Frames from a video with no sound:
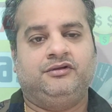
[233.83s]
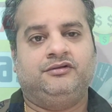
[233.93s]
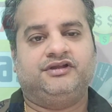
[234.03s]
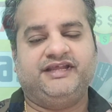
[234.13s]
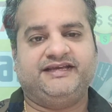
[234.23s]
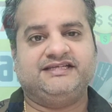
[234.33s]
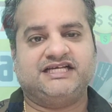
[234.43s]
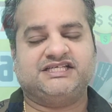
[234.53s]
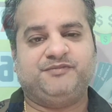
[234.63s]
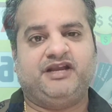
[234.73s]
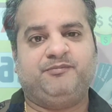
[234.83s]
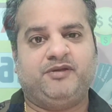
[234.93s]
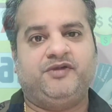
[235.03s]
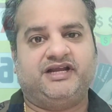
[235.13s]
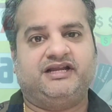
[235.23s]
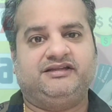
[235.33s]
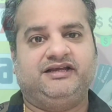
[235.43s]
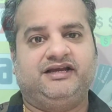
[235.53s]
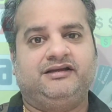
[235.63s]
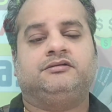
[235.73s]
तो देखिए जैसे मैंने पेमेंट कर
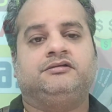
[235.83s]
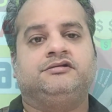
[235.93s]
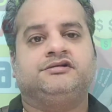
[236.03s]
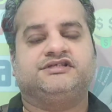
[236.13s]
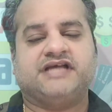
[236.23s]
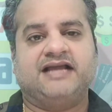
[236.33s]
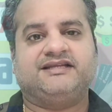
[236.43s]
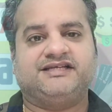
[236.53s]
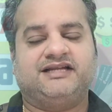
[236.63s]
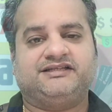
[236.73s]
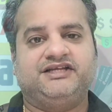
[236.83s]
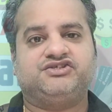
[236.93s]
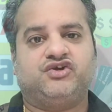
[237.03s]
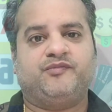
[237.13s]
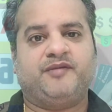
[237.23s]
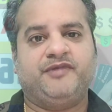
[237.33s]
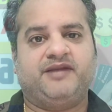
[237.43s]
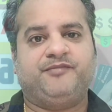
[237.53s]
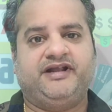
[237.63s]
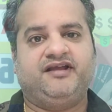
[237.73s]
दिया सात हजार तीन सौ रुपये मेरे
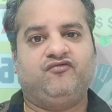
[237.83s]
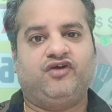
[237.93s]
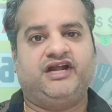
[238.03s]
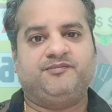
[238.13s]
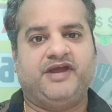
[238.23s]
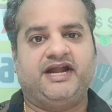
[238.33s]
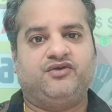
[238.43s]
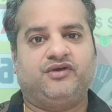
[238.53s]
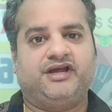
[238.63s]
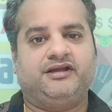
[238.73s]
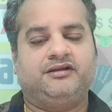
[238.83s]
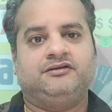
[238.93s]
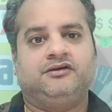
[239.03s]
पेटीएम वॉलेट में ऐड हो गए